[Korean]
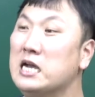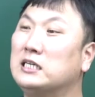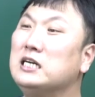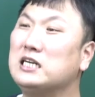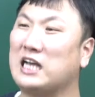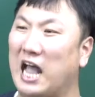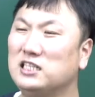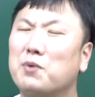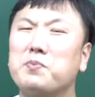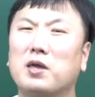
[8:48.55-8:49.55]
그
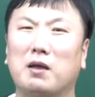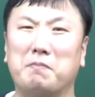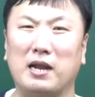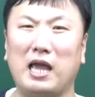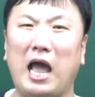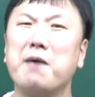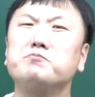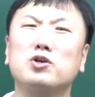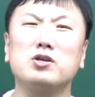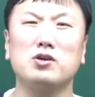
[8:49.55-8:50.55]
간접 연계라는 말이
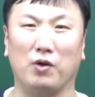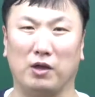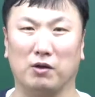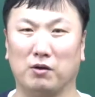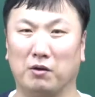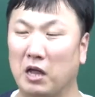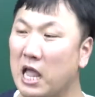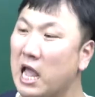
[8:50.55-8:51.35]
함정인 거예요.